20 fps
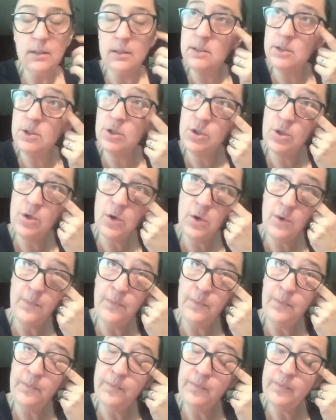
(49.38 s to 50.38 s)
je,
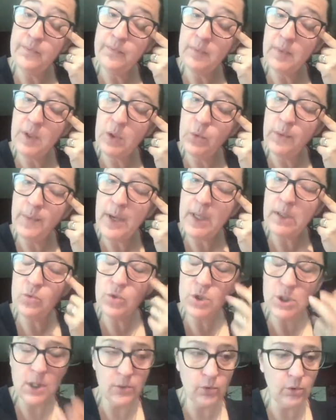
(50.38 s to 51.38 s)
hum, oui,
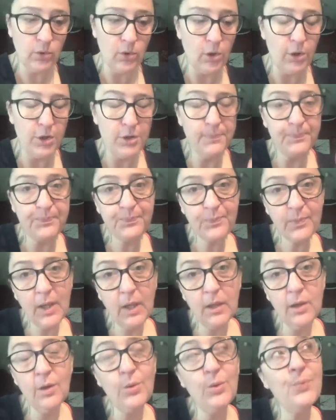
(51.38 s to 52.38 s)
pardon, j'ai un truc dans l'œil.
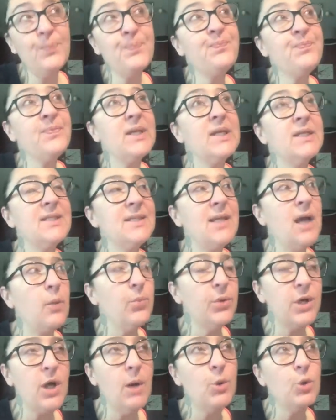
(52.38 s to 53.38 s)
Euh, c'est un
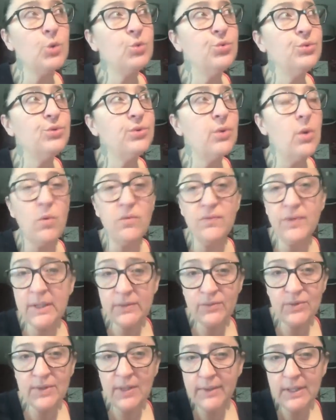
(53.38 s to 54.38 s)
peu comme en couture en
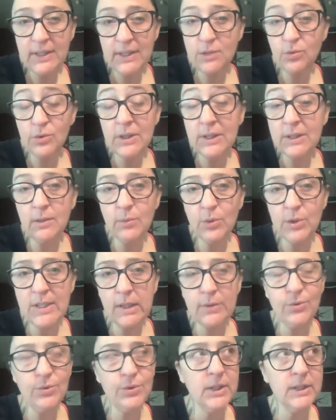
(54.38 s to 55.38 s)
fait. Vous avez des gens qui commencent
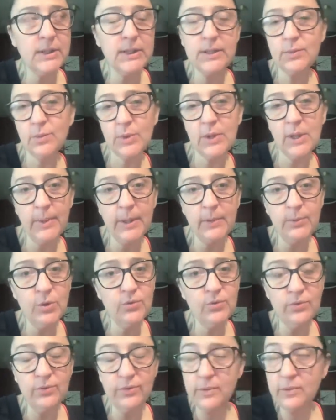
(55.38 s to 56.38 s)
la couture et qui sont capables de
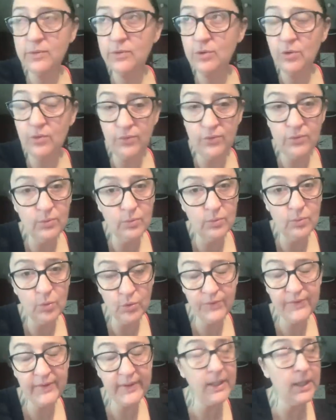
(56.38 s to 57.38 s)
vous, de vous
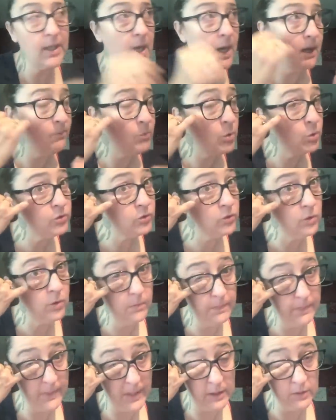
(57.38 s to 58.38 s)
monter un
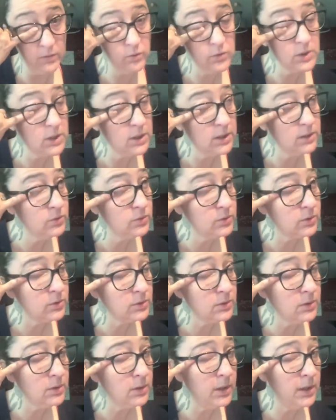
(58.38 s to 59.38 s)
manteau. Pardon, j'ai un autre
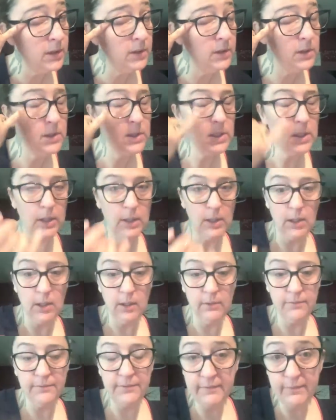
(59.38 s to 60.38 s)
truc dans l'œil.
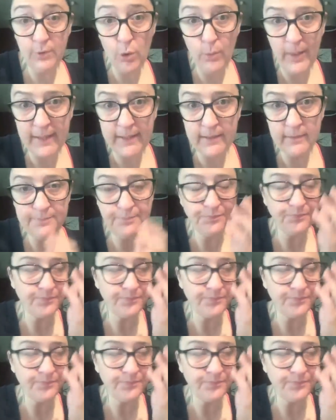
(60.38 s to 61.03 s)
Vive le matin